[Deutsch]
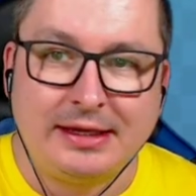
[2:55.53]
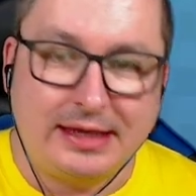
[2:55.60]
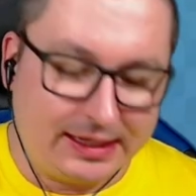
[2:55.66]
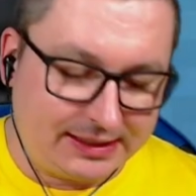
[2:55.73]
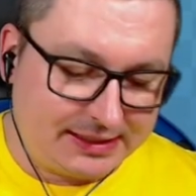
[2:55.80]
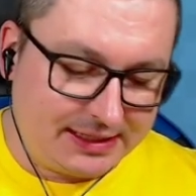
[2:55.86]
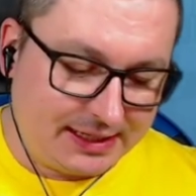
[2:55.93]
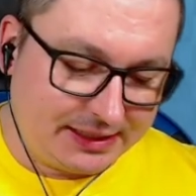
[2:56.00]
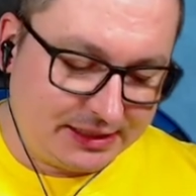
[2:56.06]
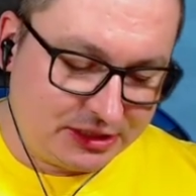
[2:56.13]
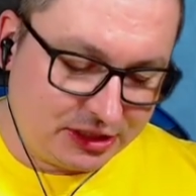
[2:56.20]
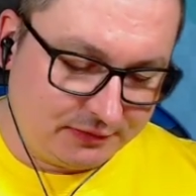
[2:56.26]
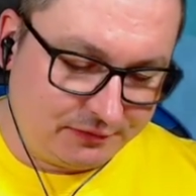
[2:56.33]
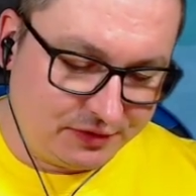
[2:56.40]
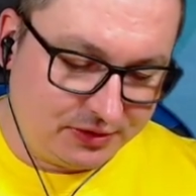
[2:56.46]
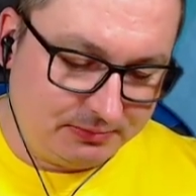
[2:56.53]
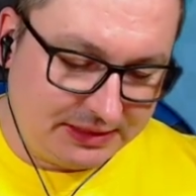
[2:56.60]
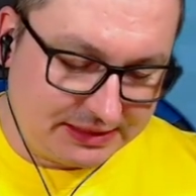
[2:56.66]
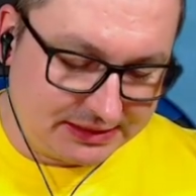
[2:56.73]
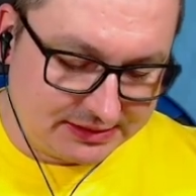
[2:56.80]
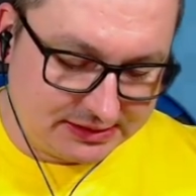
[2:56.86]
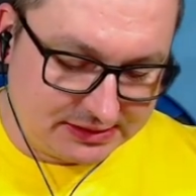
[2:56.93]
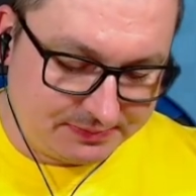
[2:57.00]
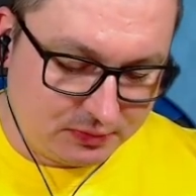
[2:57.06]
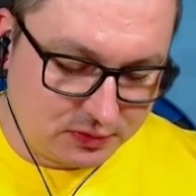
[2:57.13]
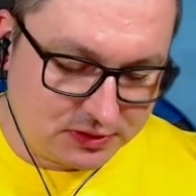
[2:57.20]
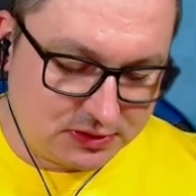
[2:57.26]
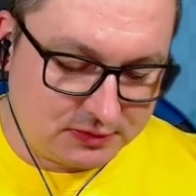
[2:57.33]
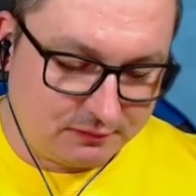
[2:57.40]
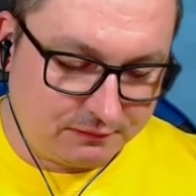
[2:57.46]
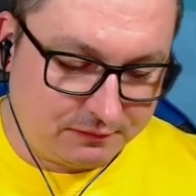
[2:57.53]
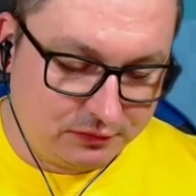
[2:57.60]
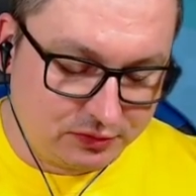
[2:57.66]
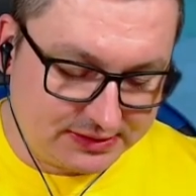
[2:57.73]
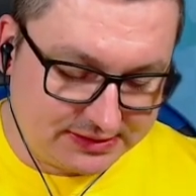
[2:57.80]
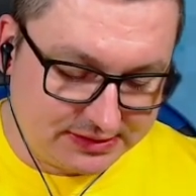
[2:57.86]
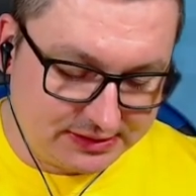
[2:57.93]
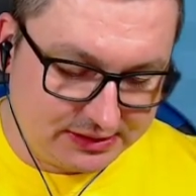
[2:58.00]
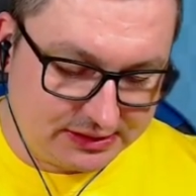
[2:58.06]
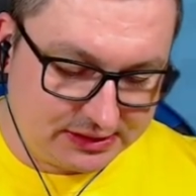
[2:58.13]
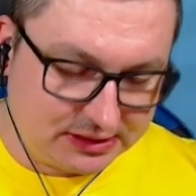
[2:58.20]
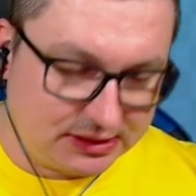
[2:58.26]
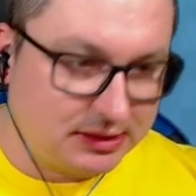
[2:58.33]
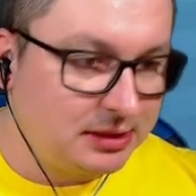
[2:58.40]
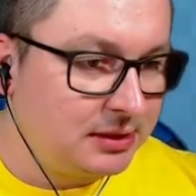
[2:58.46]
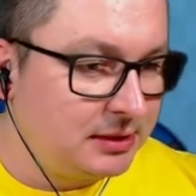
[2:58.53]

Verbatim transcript: Ein Kleidchen für die Mädels plus 40.